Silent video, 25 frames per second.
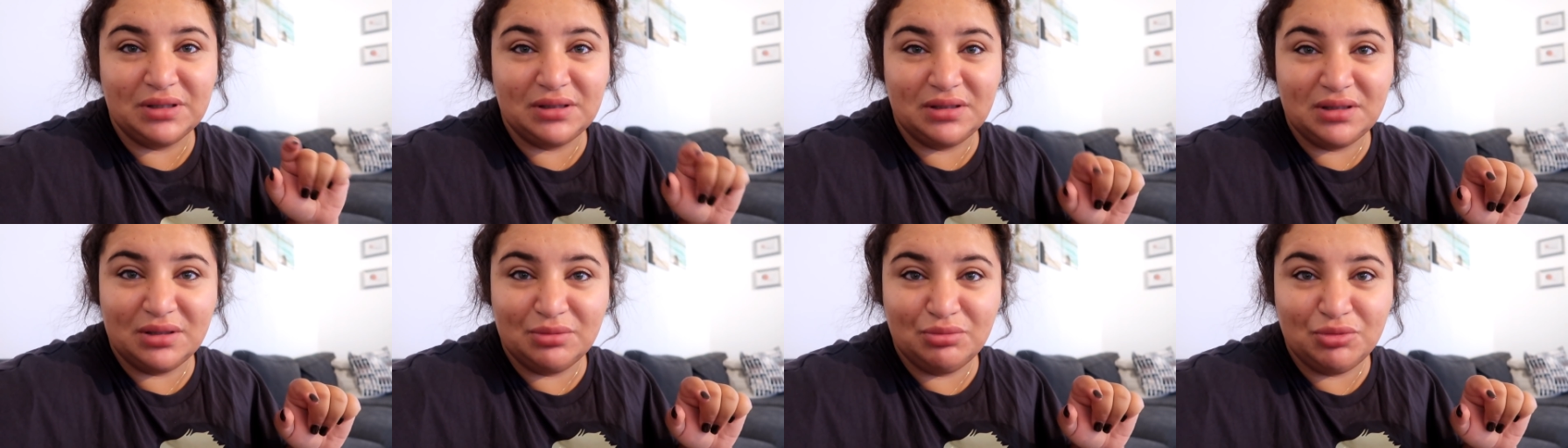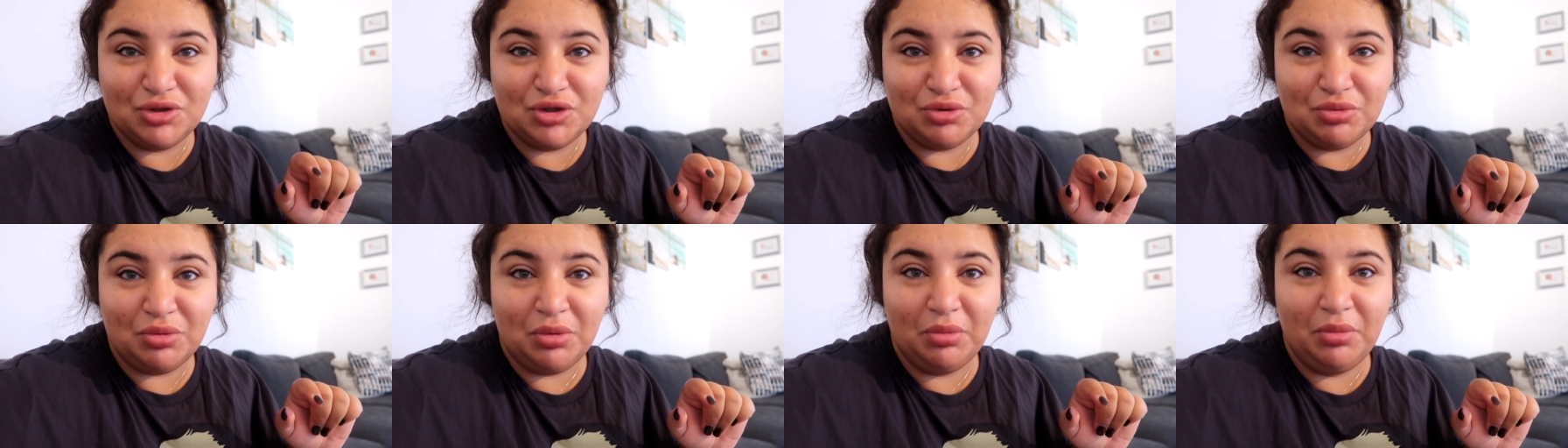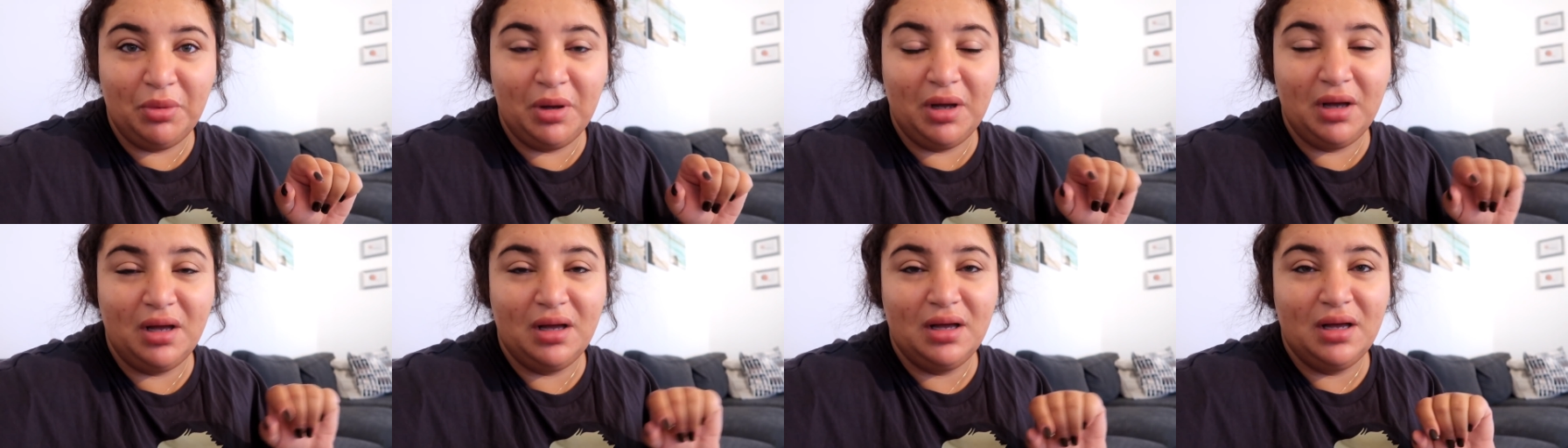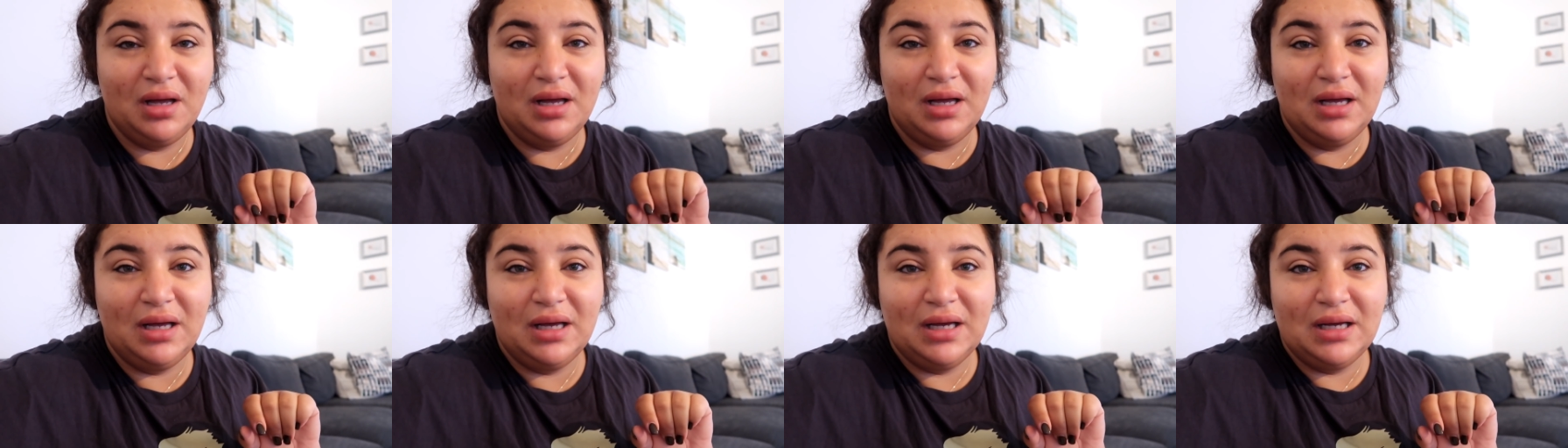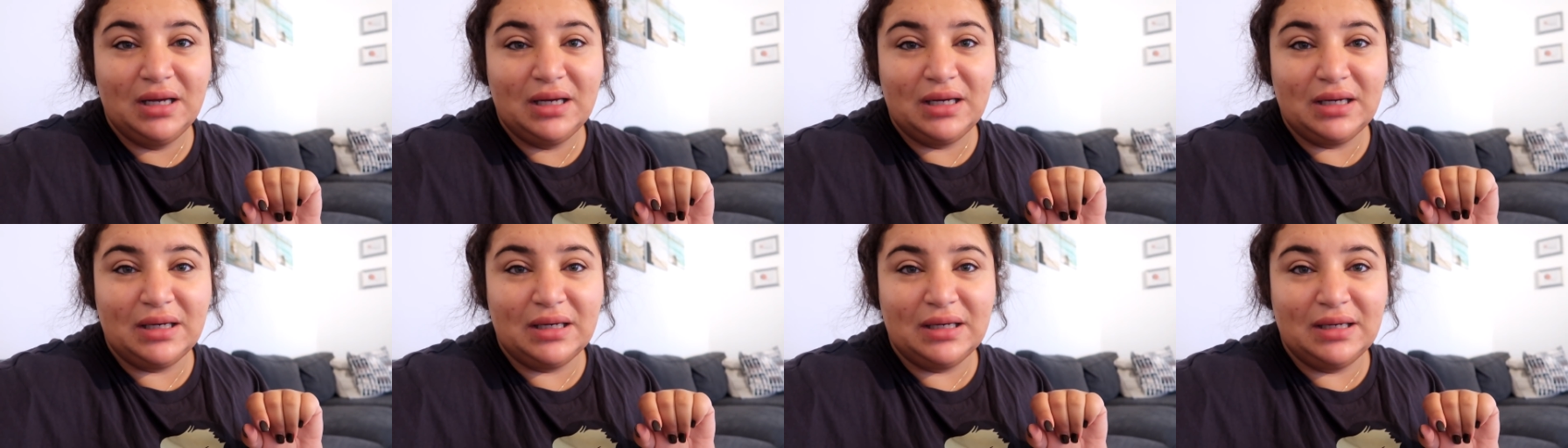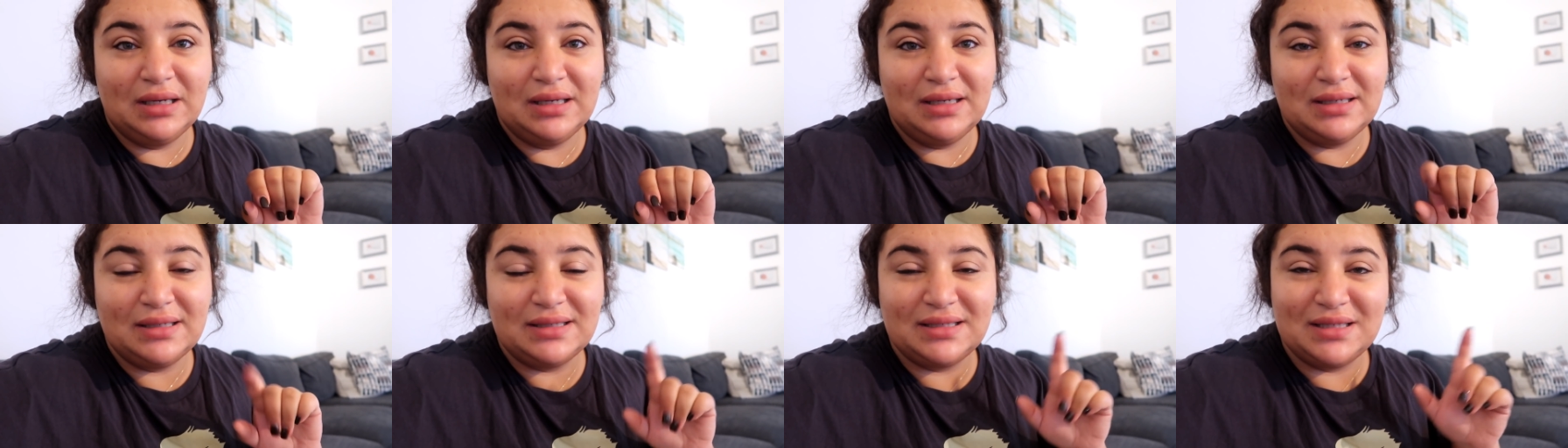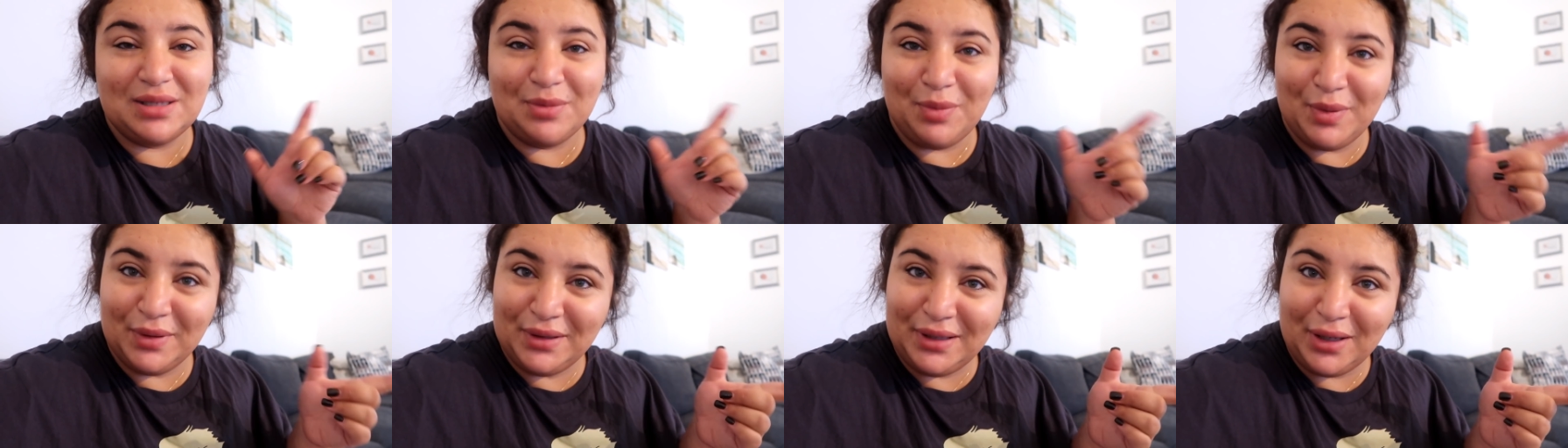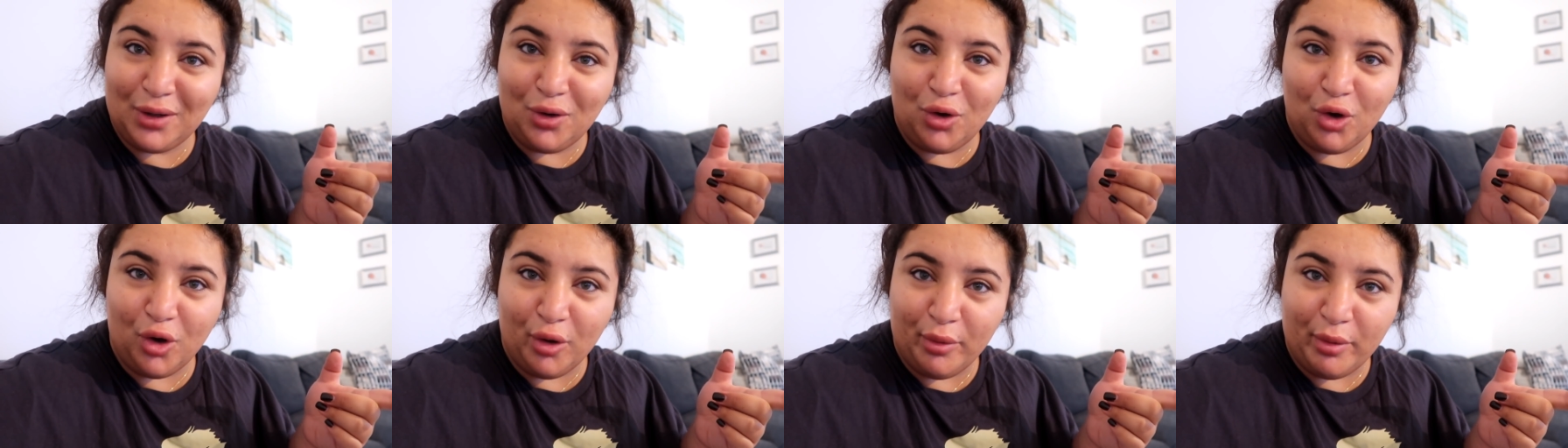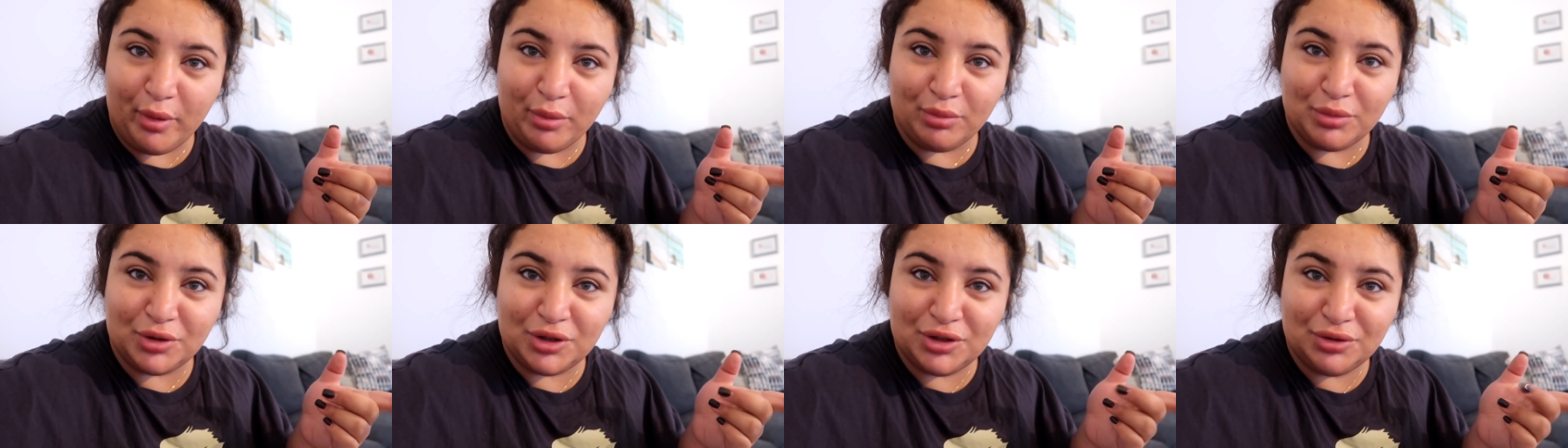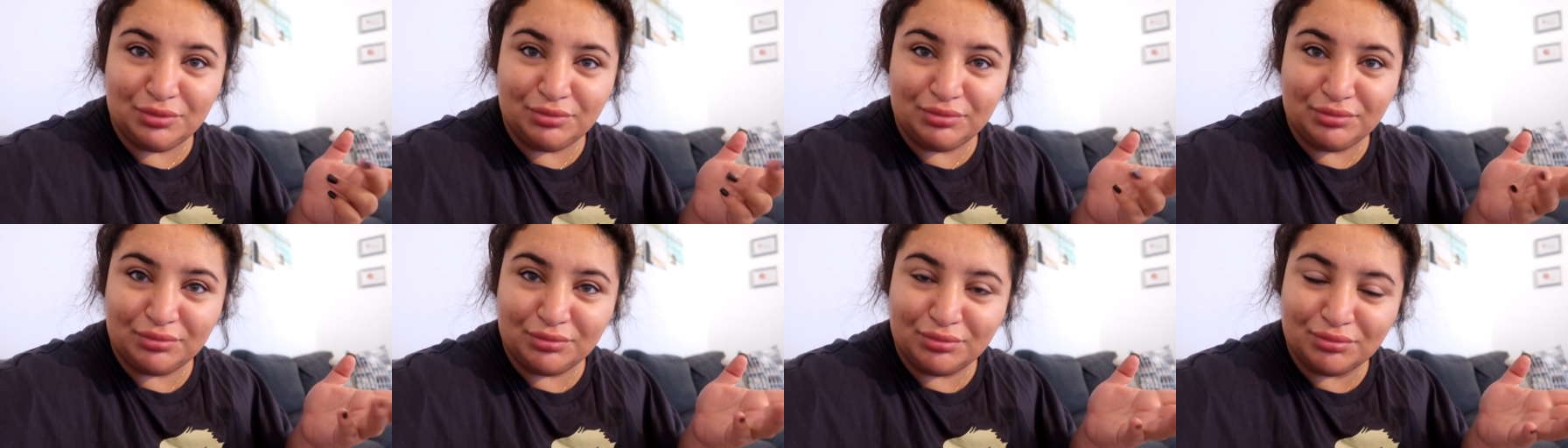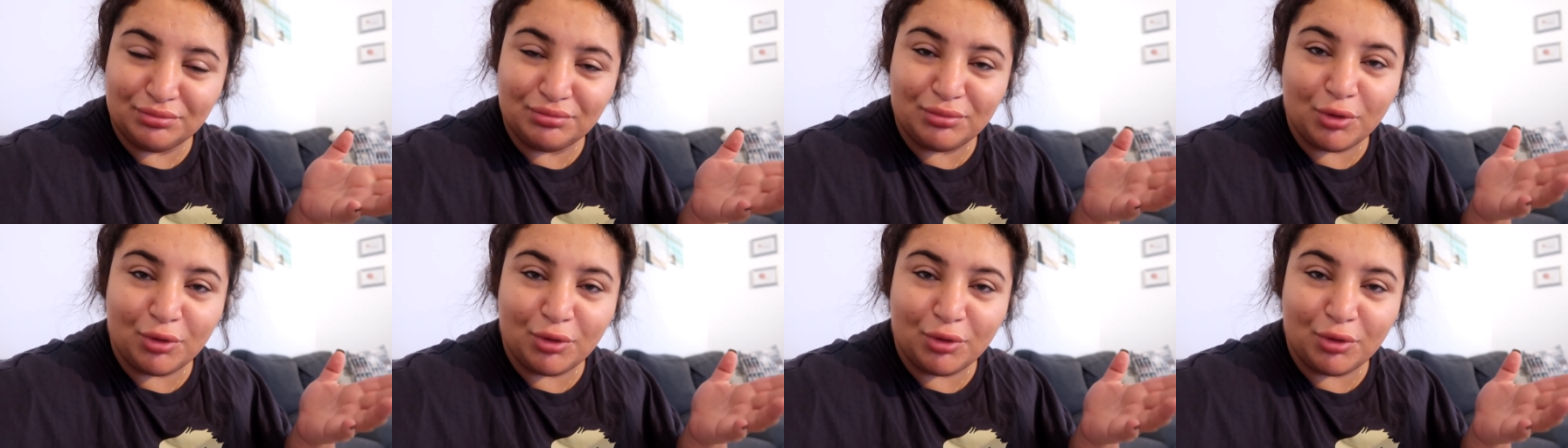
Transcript: tıklamışım ama e, sepete koymamışım.